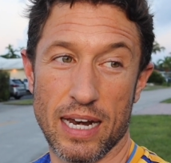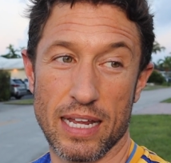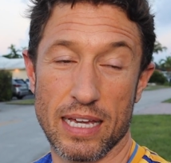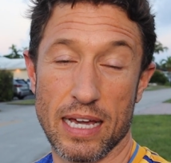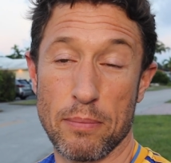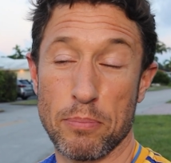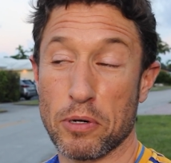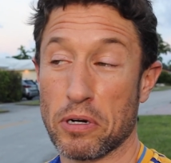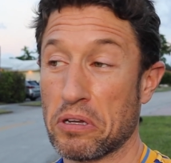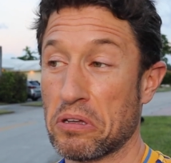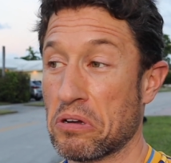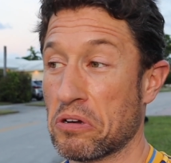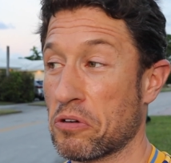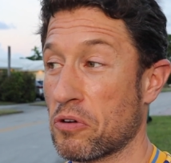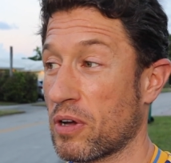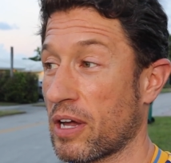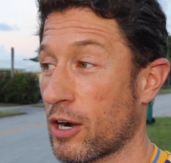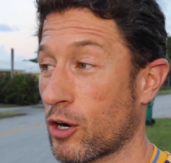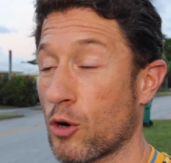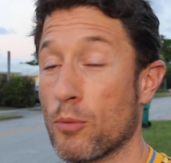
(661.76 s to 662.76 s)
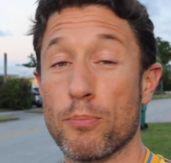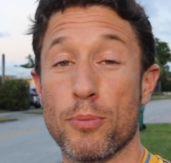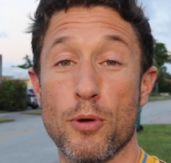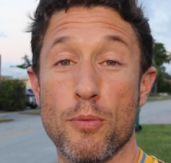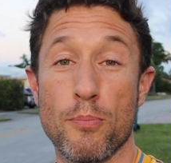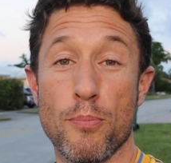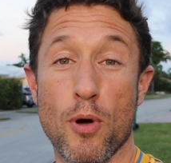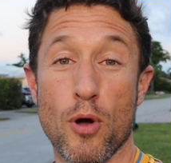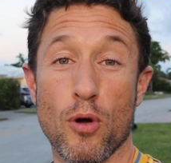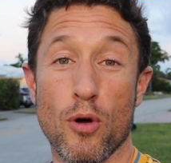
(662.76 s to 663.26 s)
la Liga, porque yo creo que rompe
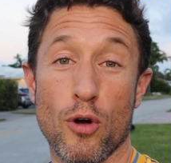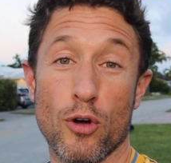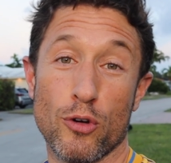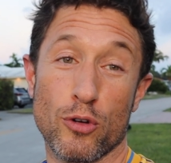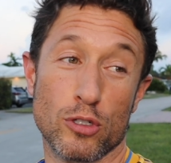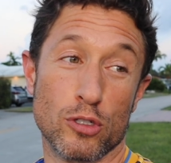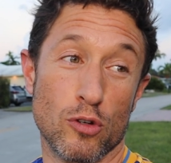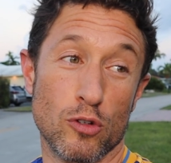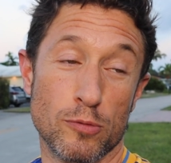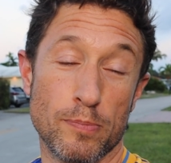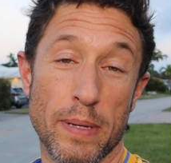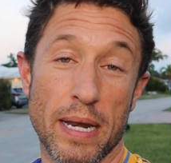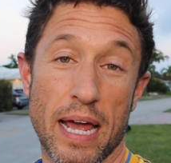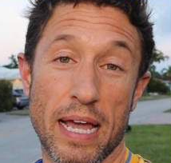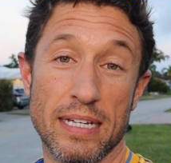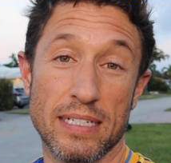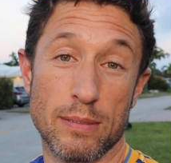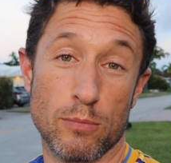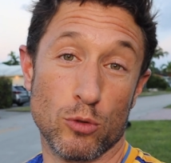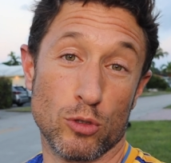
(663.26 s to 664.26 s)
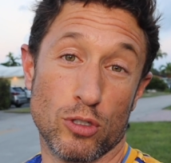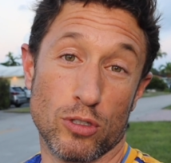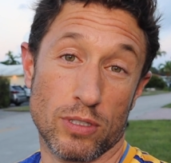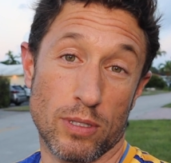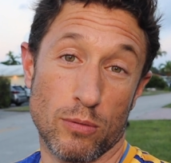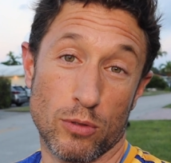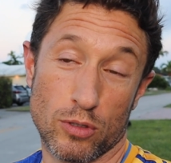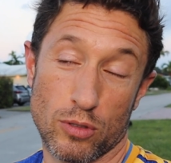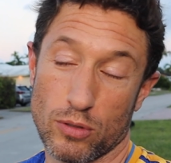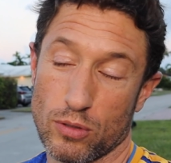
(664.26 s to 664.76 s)
un poco, no os lo esperáis y muchos
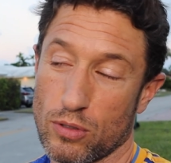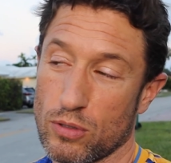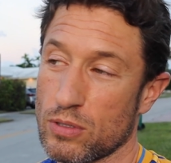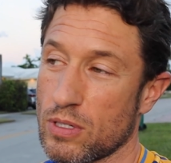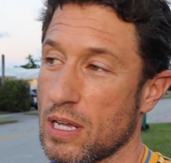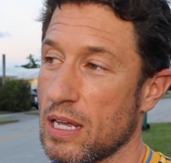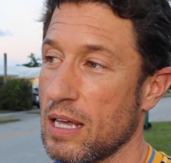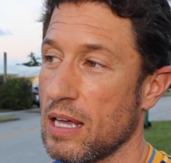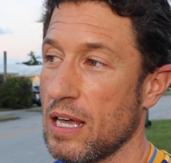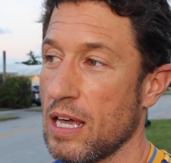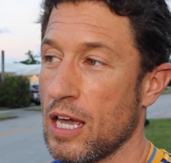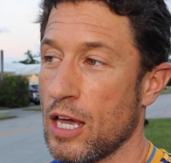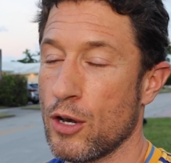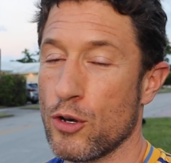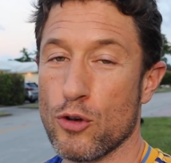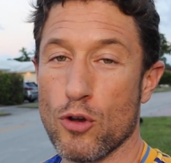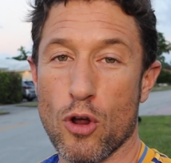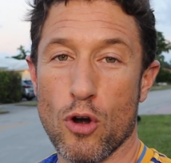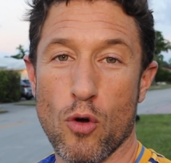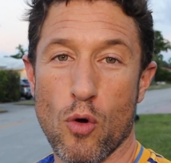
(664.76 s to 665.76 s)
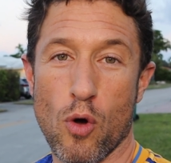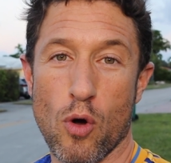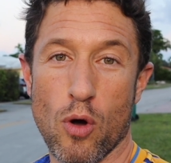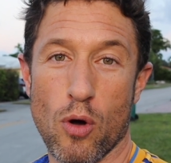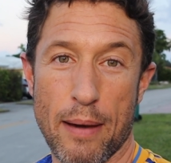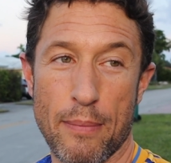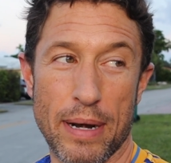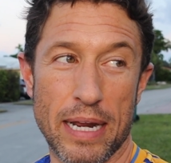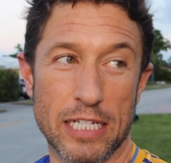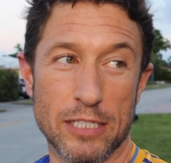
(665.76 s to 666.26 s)
de vosotros no
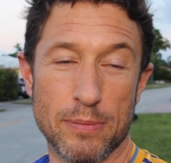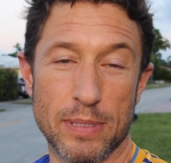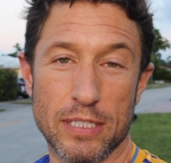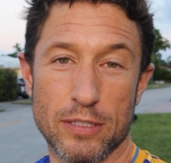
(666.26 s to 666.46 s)
lo habréis